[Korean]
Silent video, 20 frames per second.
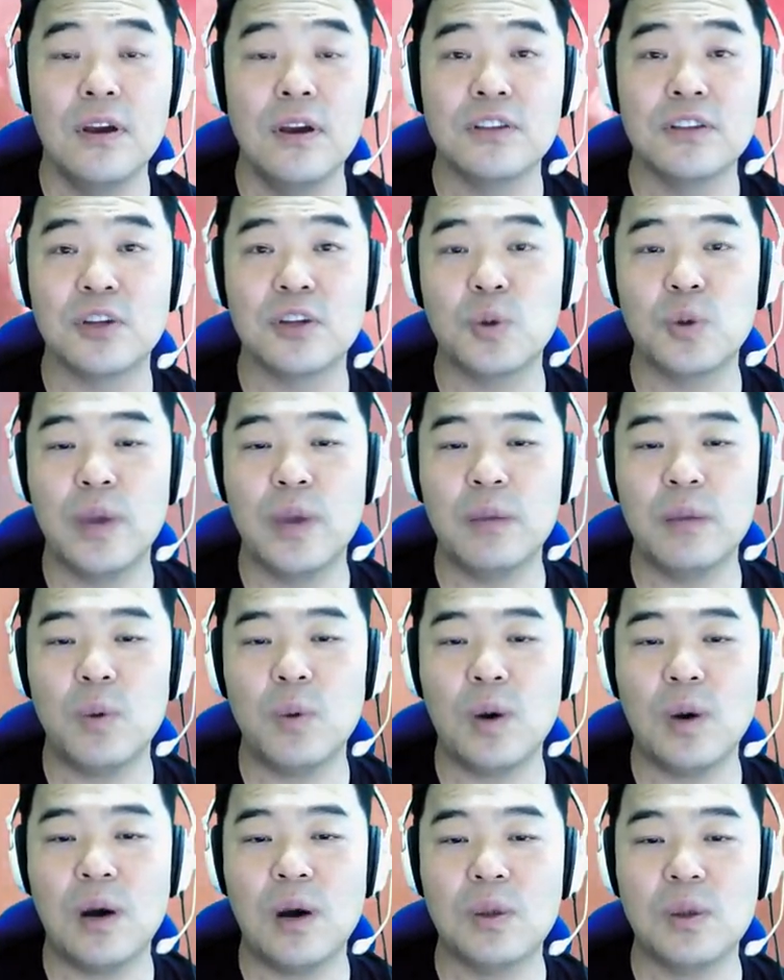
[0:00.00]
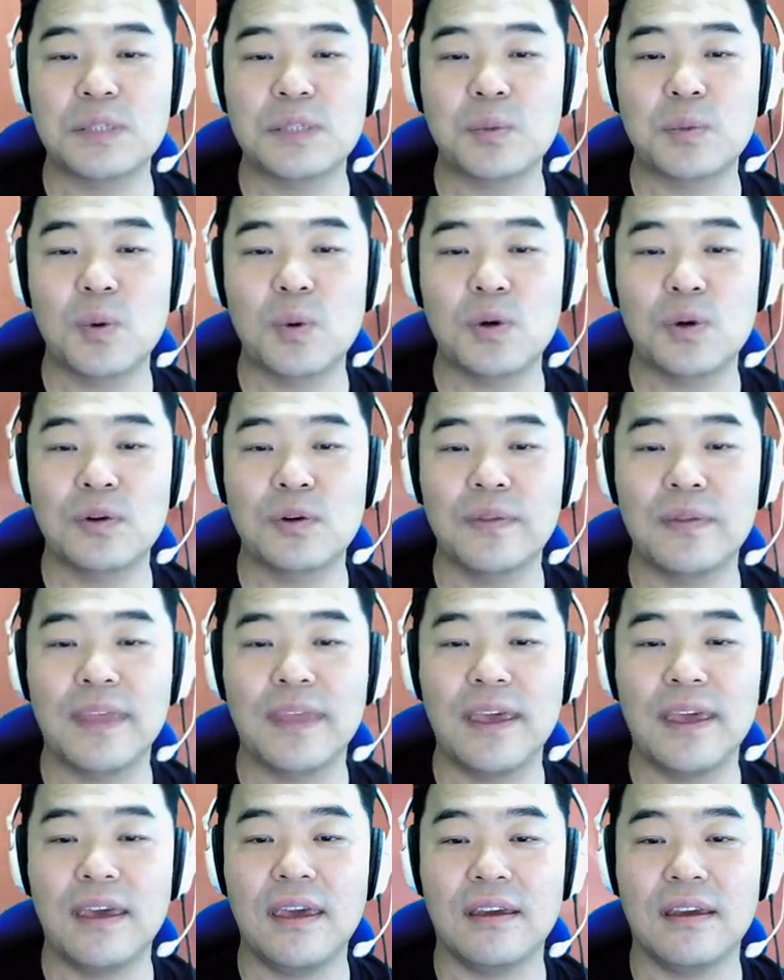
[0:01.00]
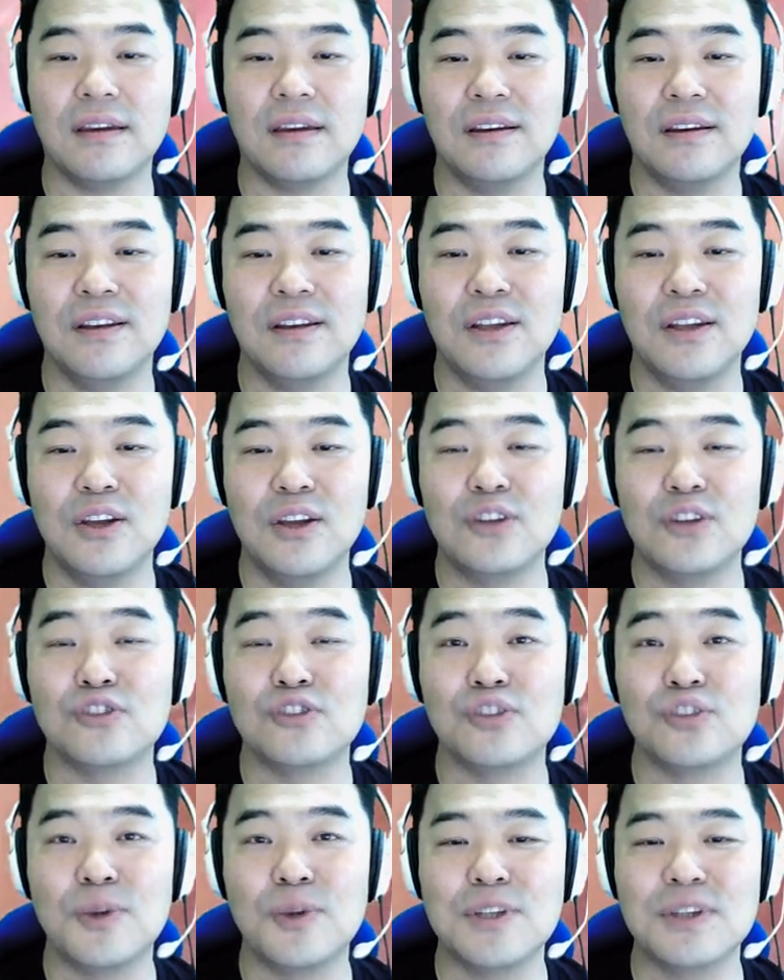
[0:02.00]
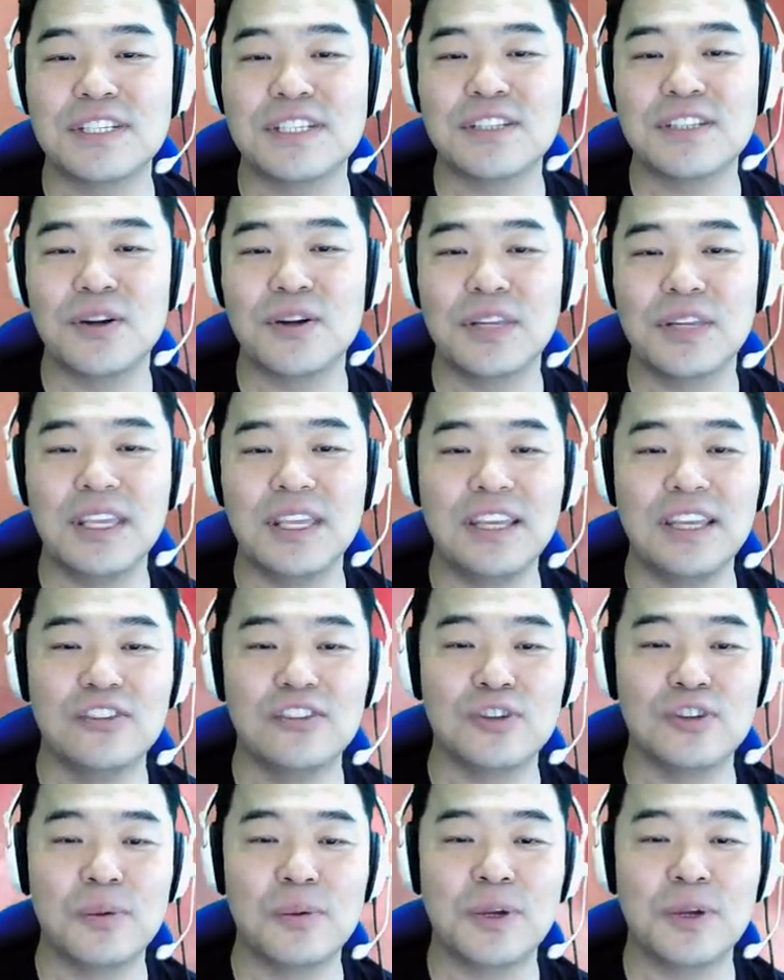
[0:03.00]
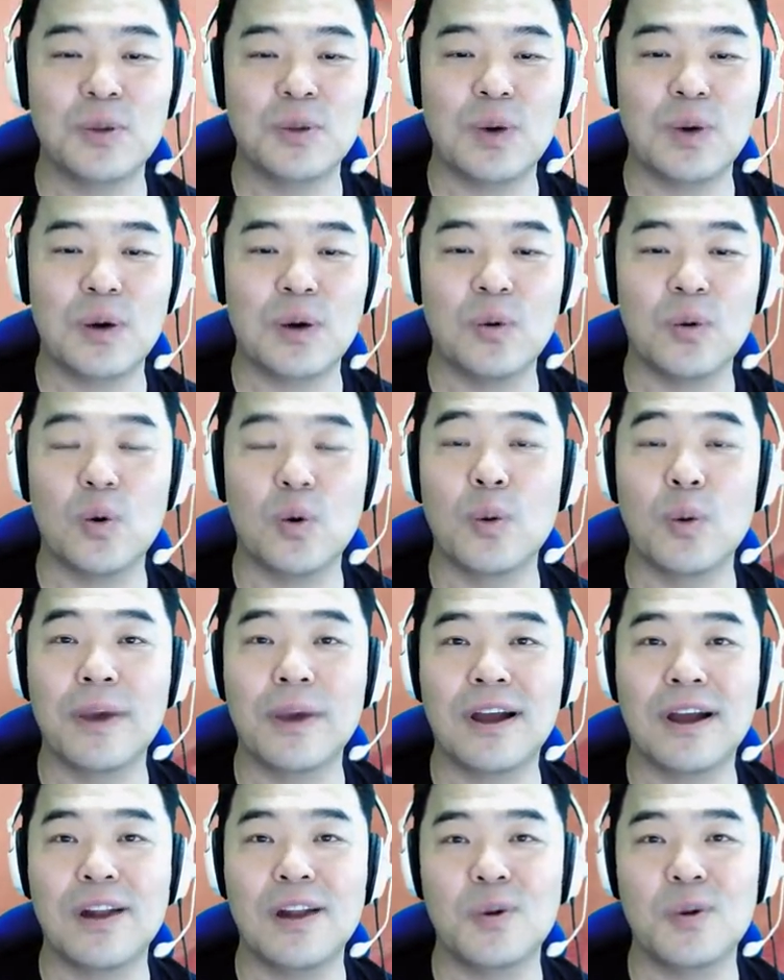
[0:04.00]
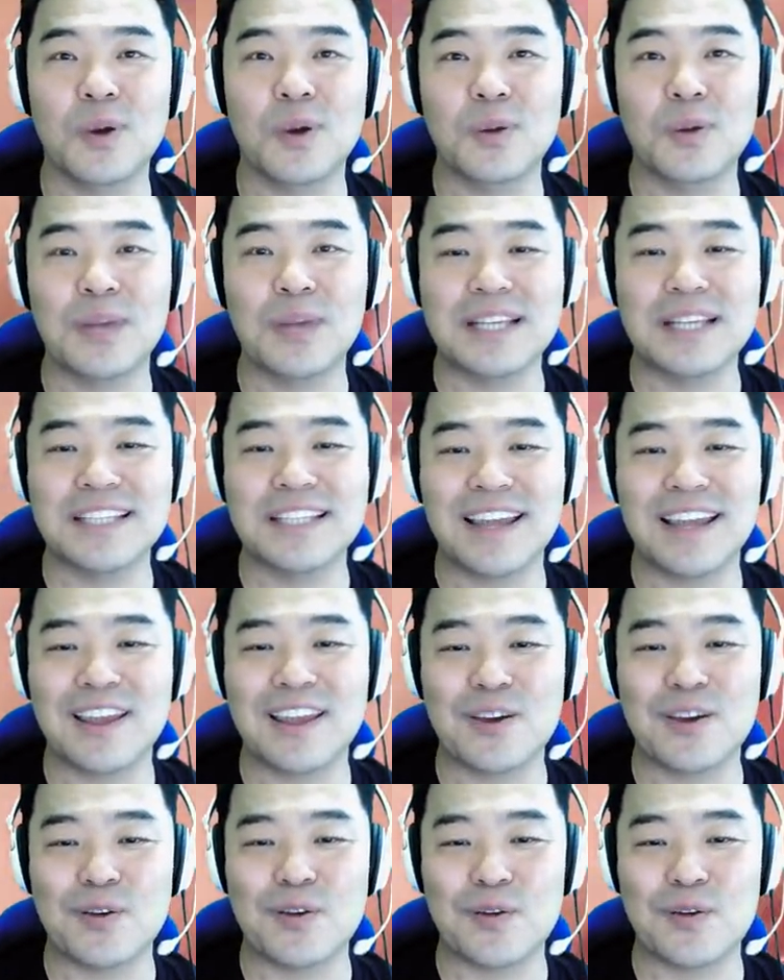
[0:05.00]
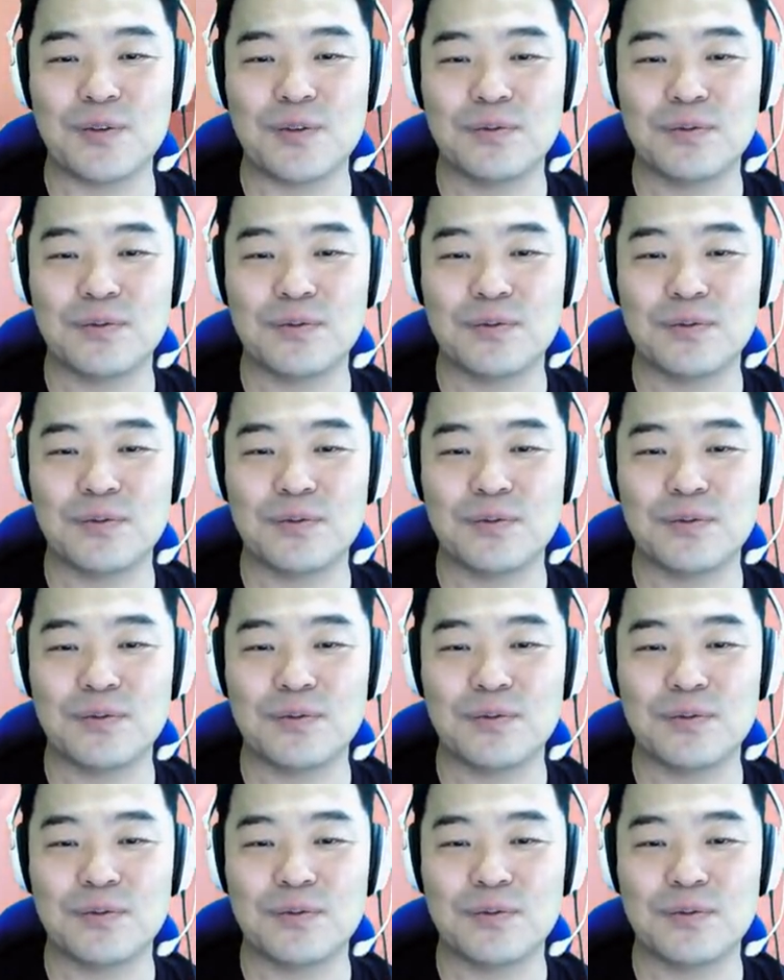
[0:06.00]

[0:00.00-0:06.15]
저도 행복하고 싶고 그런데 주변 시선이 두렵기도 하고 고백할 용기도 나지 않아요.